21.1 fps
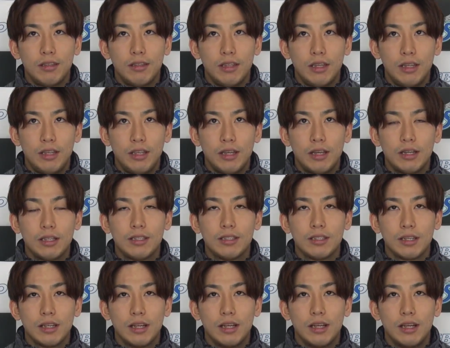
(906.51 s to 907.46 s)
で2
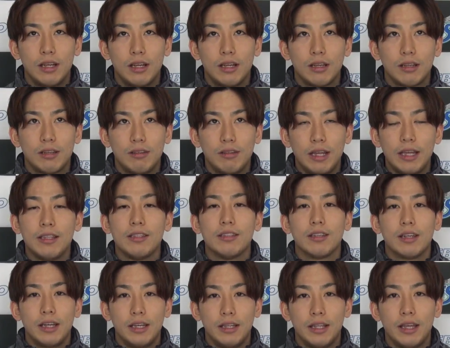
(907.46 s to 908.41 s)
月が
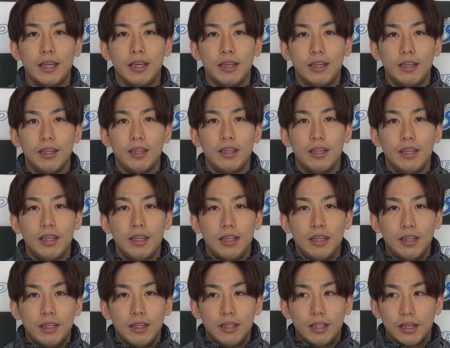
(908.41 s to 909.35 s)
クレインズがいない
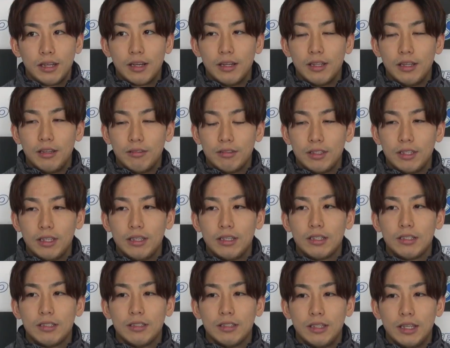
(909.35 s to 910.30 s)
中での選
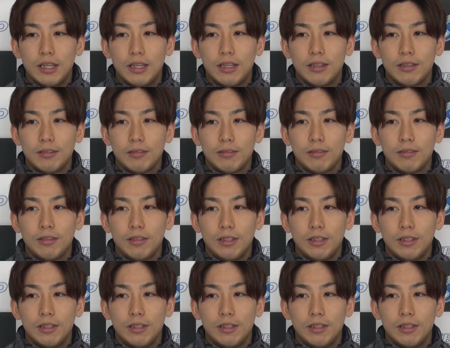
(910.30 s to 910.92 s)
出で。